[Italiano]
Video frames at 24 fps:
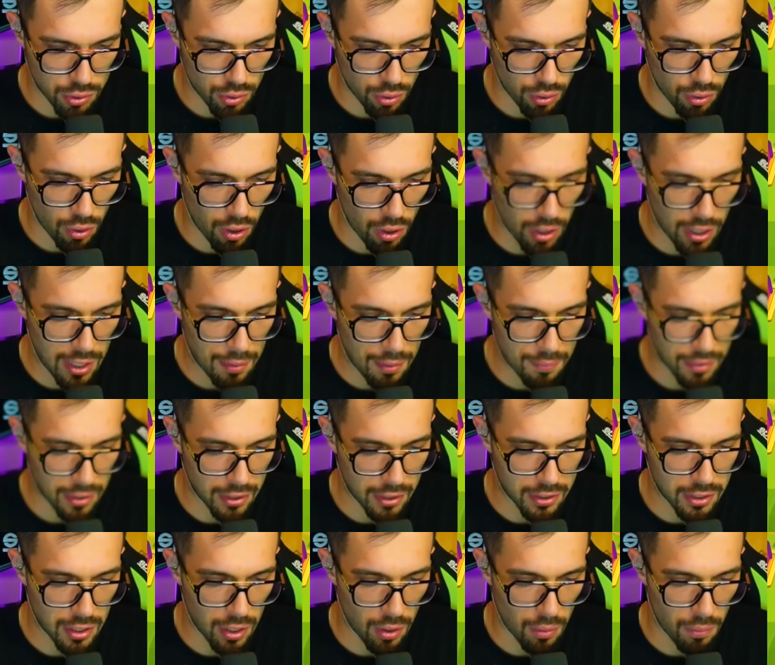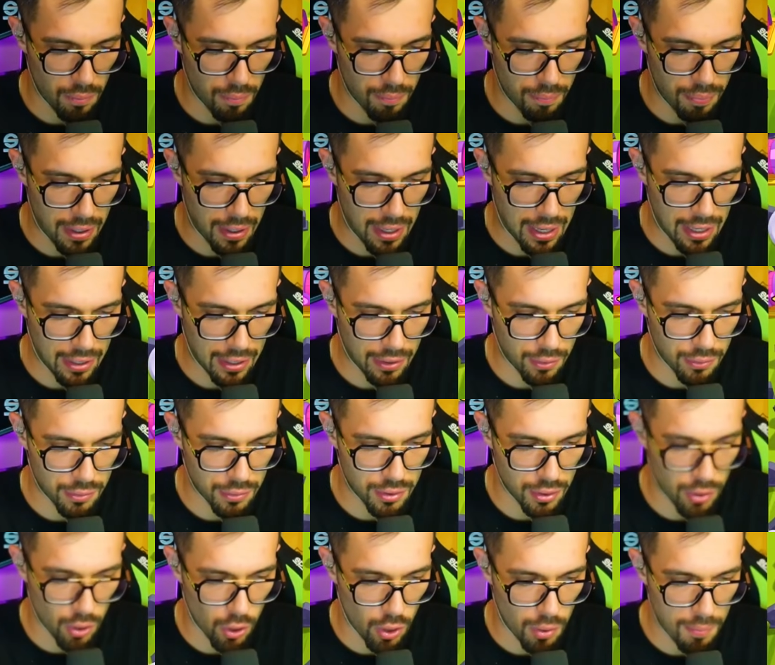sto golem che ci dà un pacco
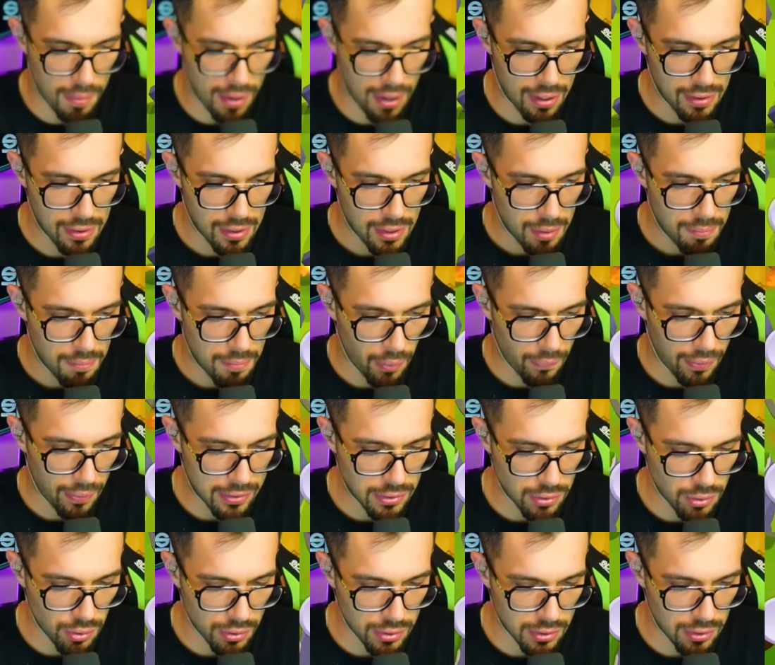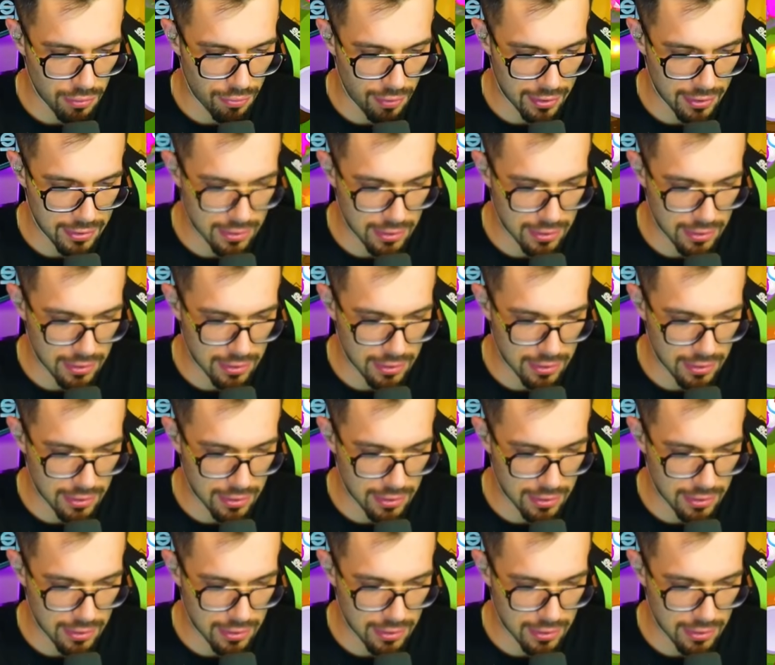di roba. Ma questo cosa fa